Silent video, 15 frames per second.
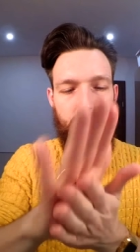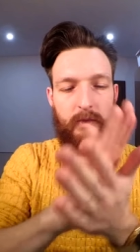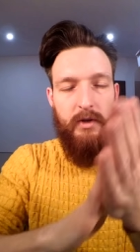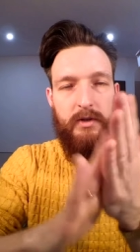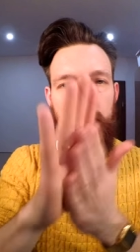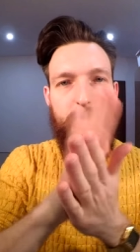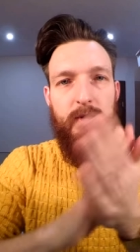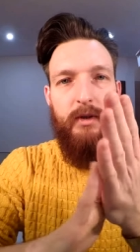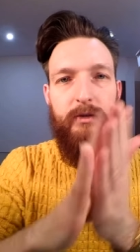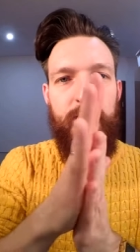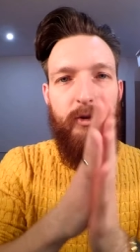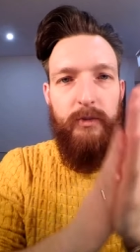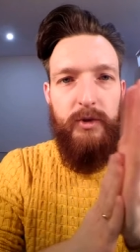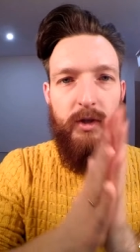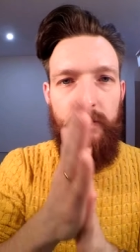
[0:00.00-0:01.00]
Bardzo
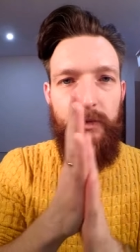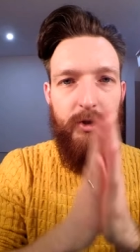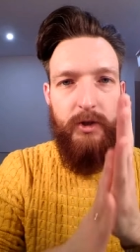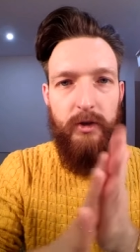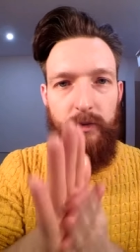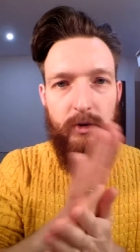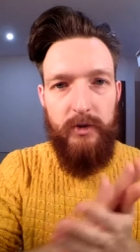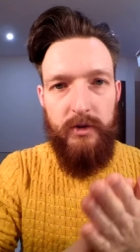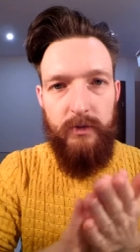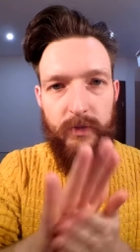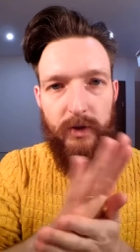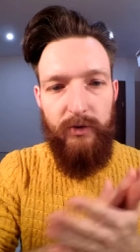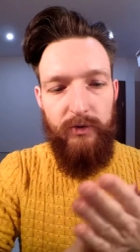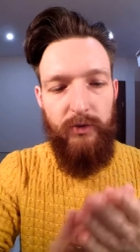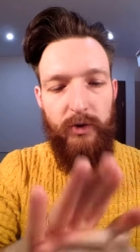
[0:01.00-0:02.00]
łatwo i przyjemnie się ją
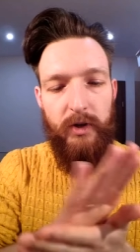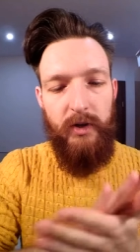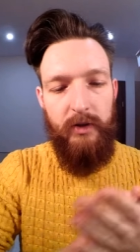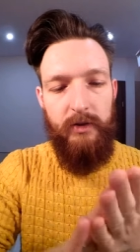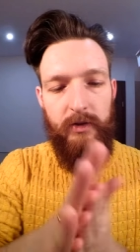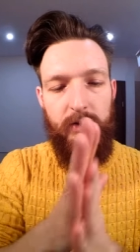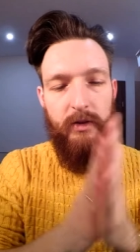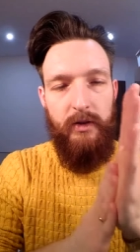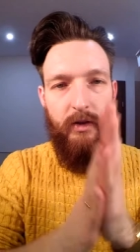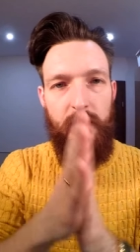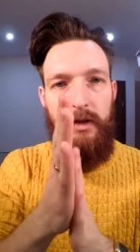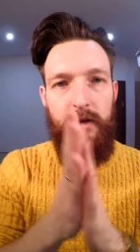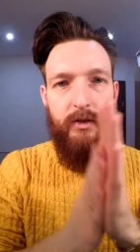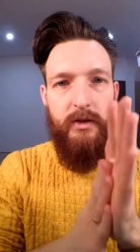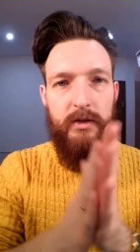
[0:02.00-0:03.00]
rozsmarowuje.
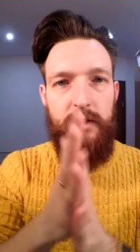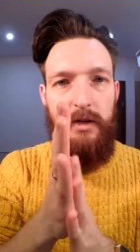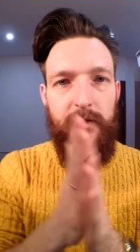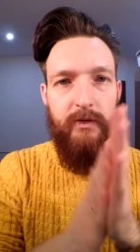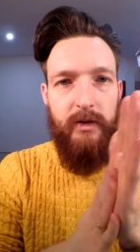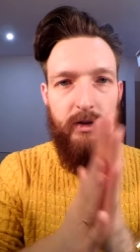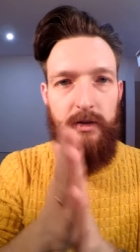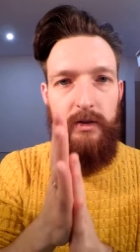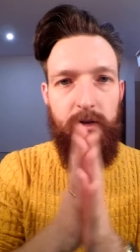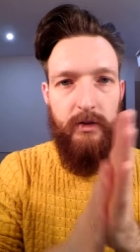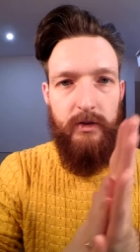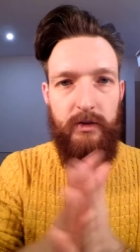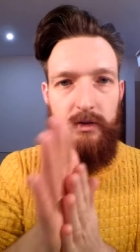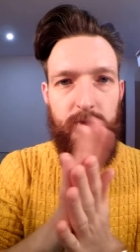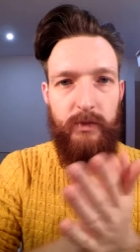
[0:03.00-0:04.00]
Nie stawia
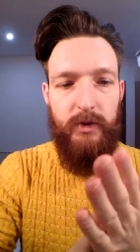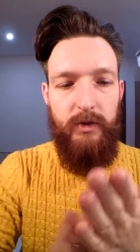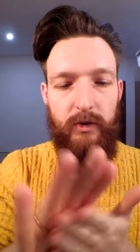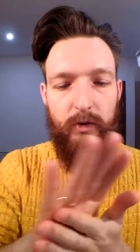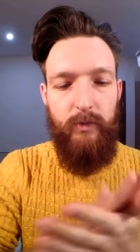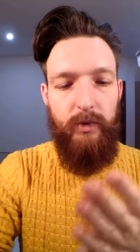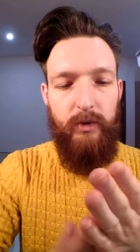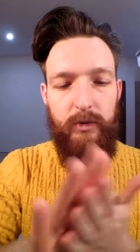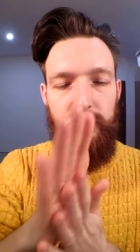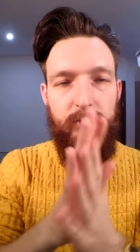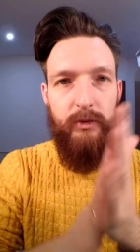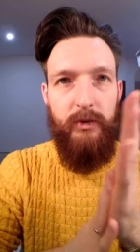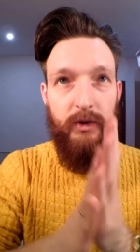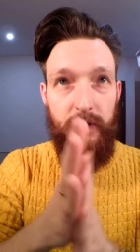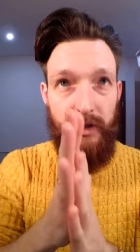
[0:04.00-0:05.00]
zbytnio oporu w
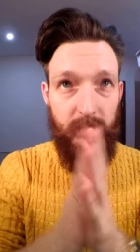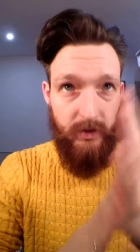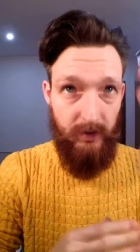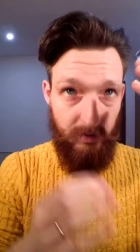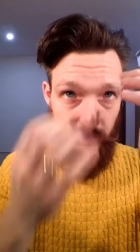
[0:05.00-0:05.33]
dłoniach.